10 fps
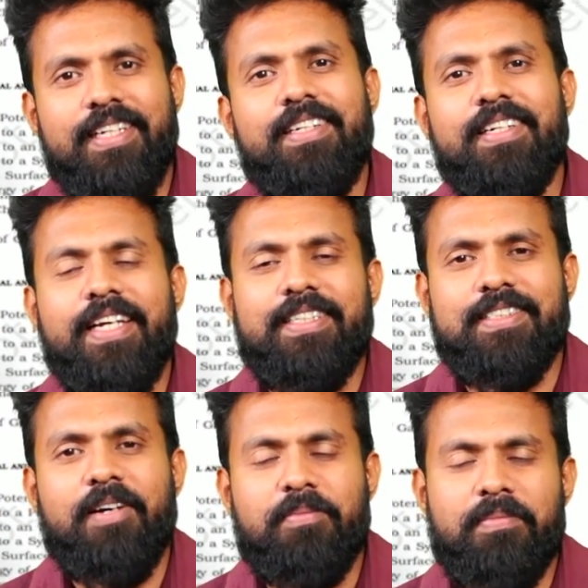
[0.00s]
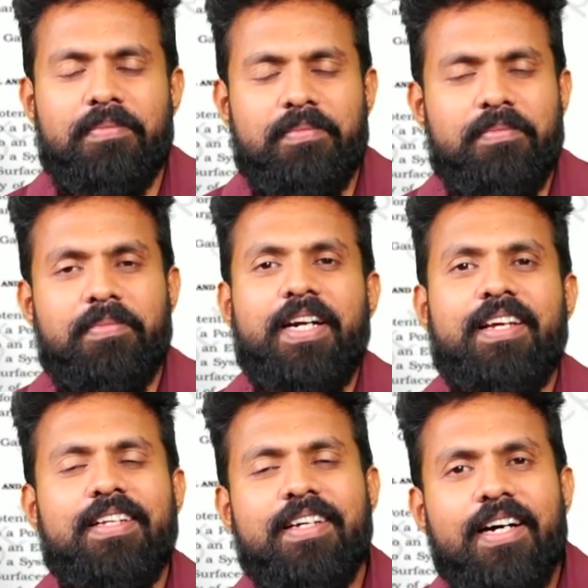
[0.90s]
நீட்டு எக்ஸாம்
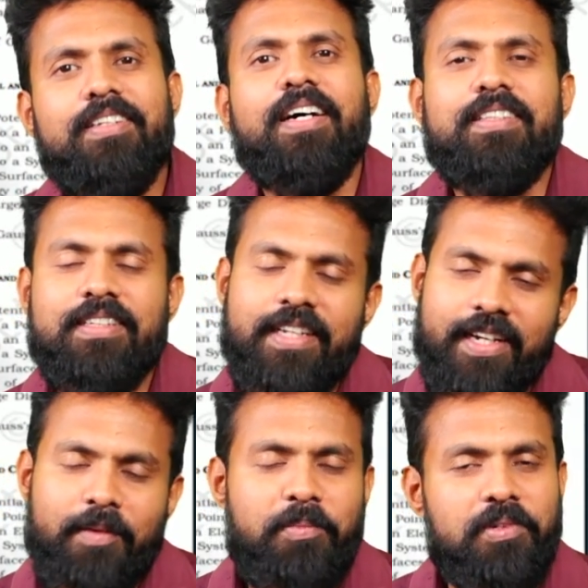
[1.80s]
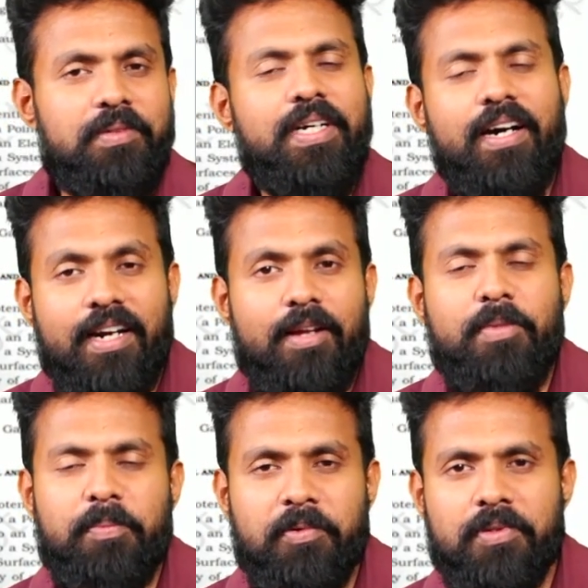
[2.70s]
படிக்கிறதுக்கு அது அந்த தியரி போதும்
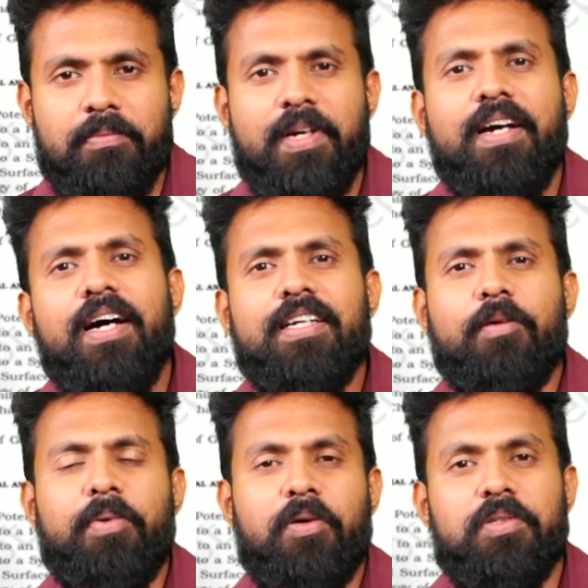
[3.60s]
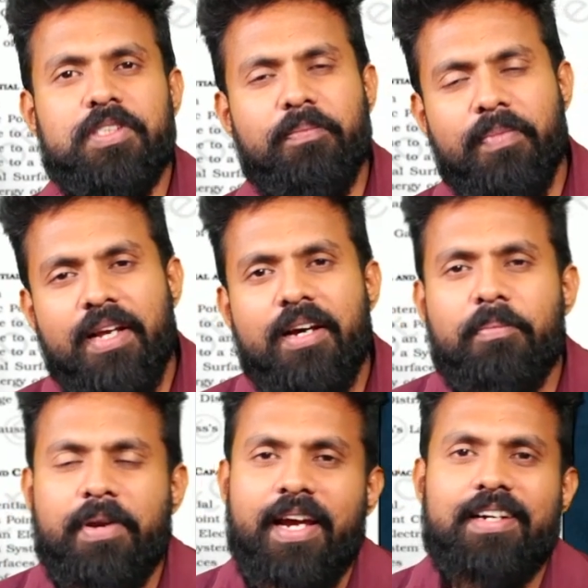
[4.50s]
தாராளமா போதும் அதுக்கப்புறம் கொஞ்சம்
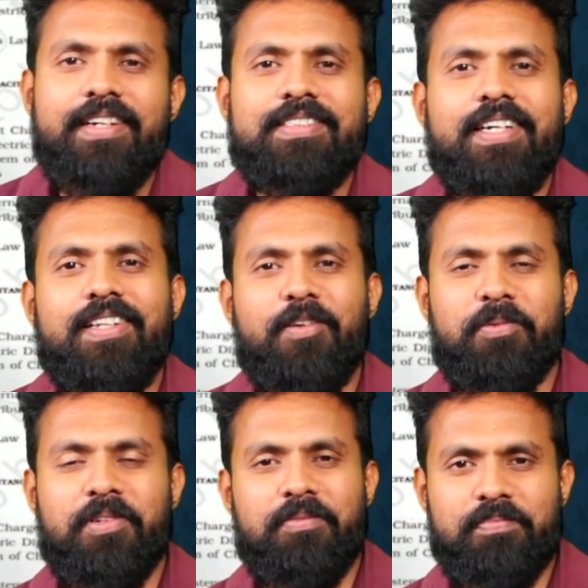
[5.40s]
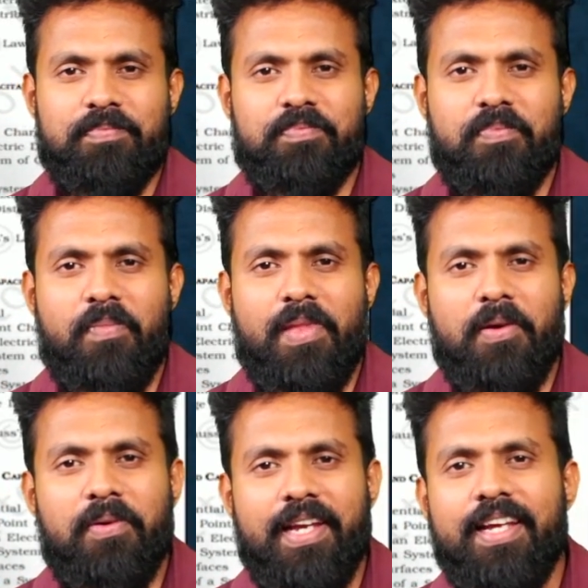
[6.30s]
ப்ராக்டிஸ் எடுத்தா போதும்
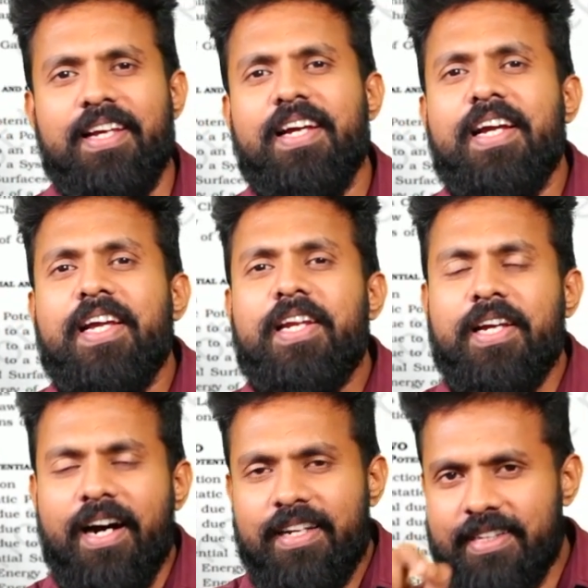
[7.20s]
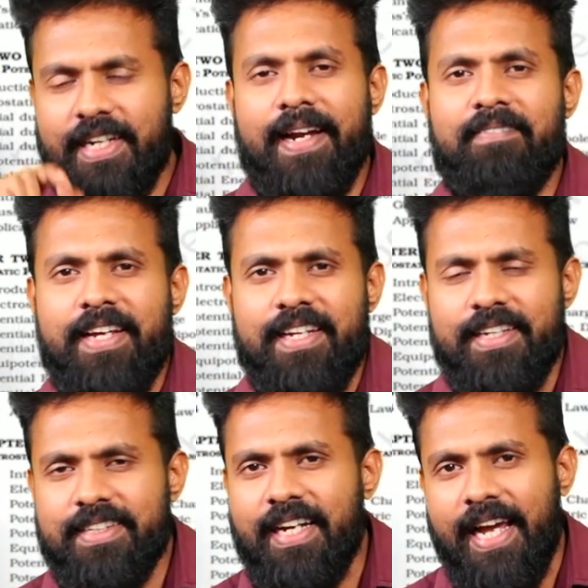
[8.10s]
ஓகே இனி அடுத்த கேள்வி
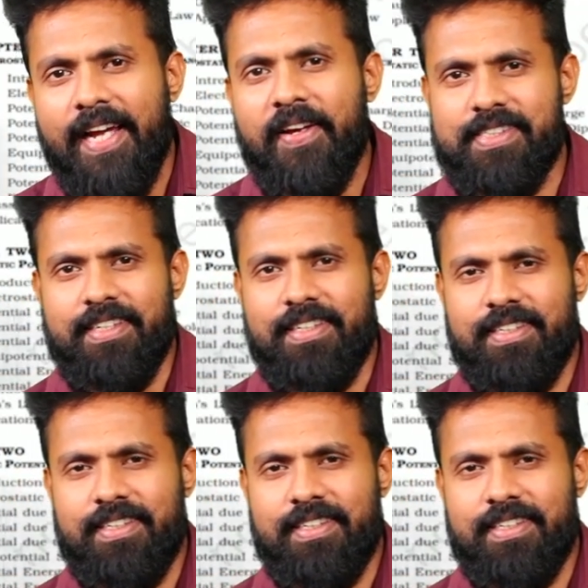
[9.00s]
இந்த லாங்குவேஜ்